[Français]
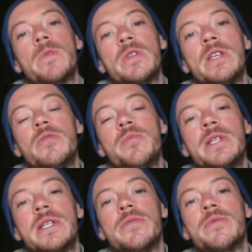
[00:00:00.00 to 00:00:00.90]
des
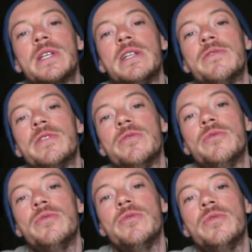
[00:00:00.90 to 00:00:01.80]
complications qu'elle avait
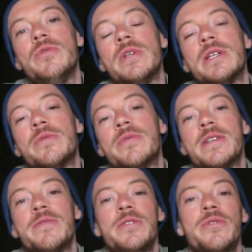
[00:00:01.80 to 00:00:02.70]
eues et on
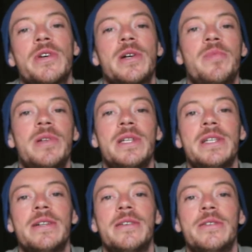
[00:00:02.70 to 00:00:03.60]
avait dû
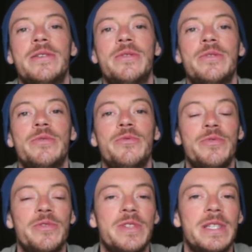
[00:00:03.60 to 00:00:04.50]
rappeler un
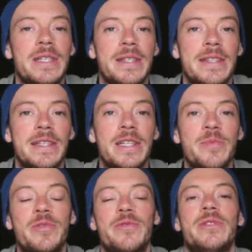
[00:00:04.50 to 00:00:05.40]
nouveau vétérinaire
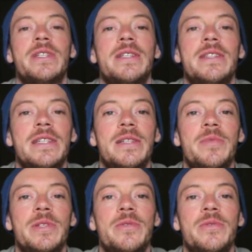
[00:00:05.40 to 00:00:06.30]
pour venir ici à la
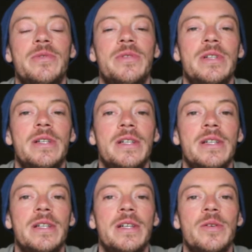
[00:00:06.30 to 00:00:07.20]
maison
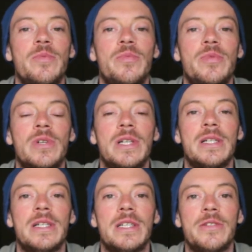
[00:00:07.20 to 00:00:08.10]
pour
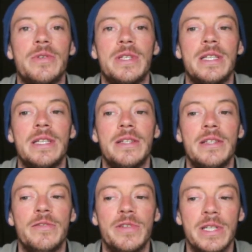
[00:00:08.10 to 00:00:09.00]
la, soigner, la
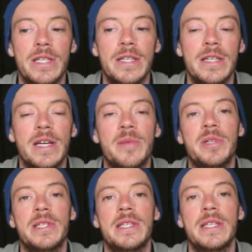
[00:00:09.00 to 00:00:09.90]
délivrer.
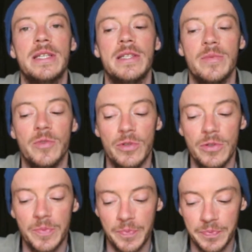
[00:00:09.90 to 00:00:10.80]
Après ça, ça a été
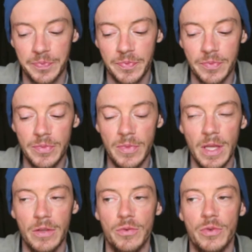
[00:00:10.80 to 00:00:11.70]
mieux.
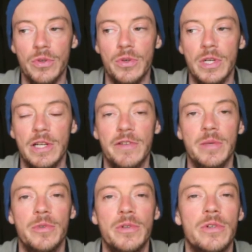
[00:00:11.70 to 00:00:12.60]
Donc elle a
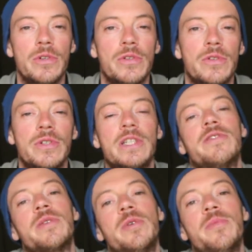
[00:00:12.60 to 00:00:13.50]
vraiment, elle a
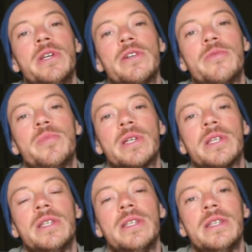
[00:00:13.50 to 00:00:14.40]
vraiment bien
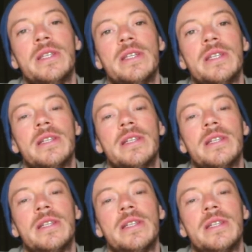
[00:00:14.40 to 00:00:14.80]
repris